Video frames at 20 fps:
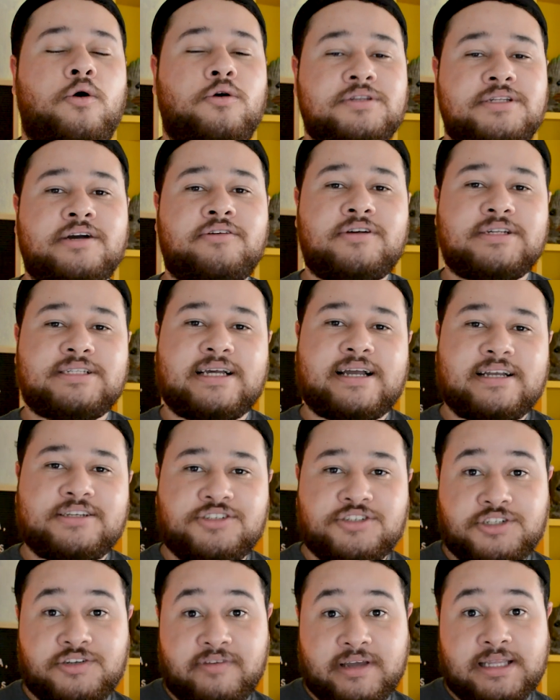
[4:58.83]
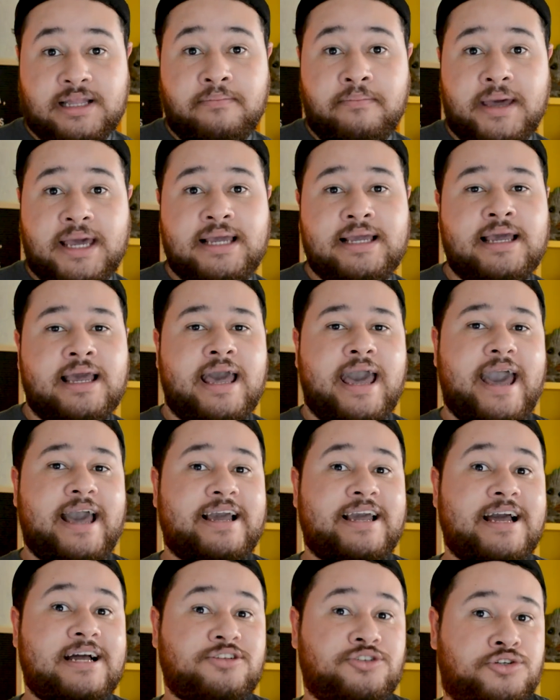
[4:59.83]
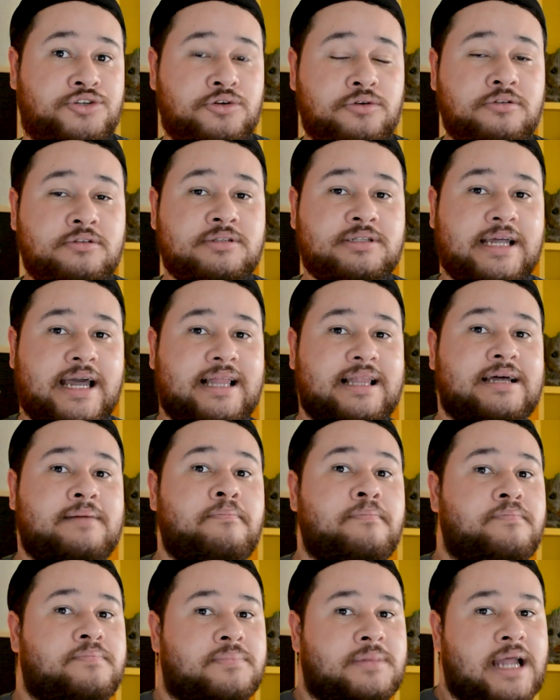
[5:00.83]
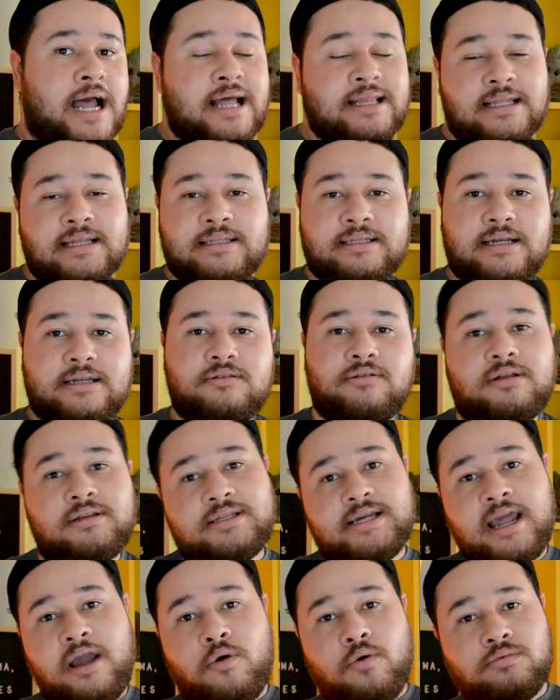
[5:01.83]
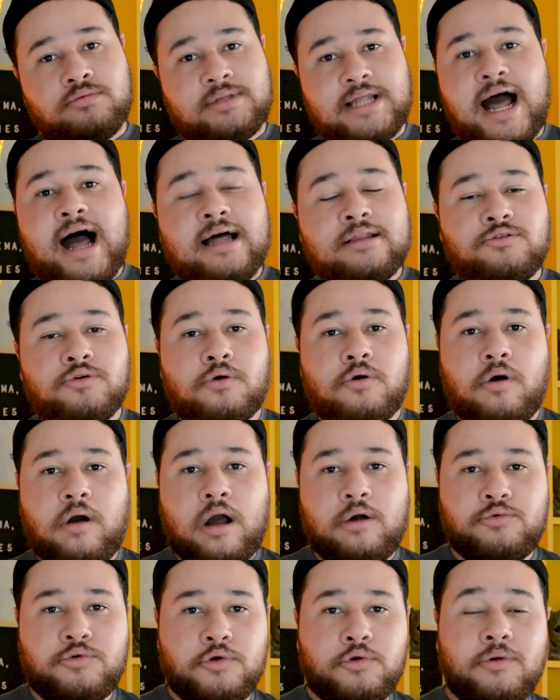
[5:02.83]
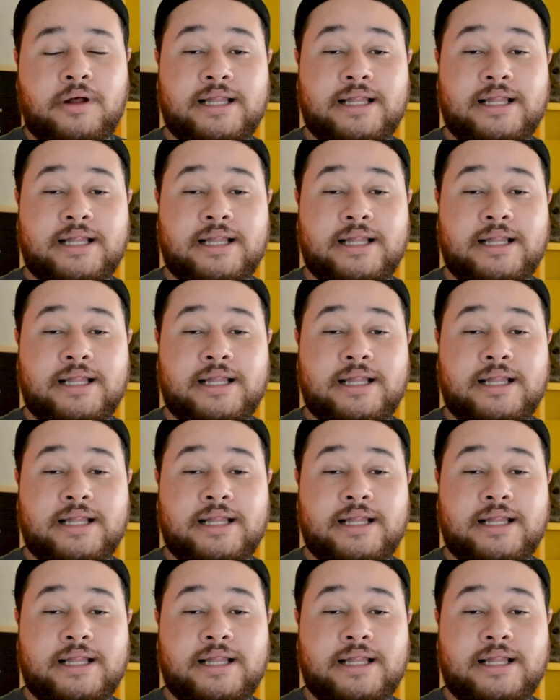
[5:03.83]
Outra coisa que a gente vê também é que a Jules, ela tá tentando entrar em contato com a Rue,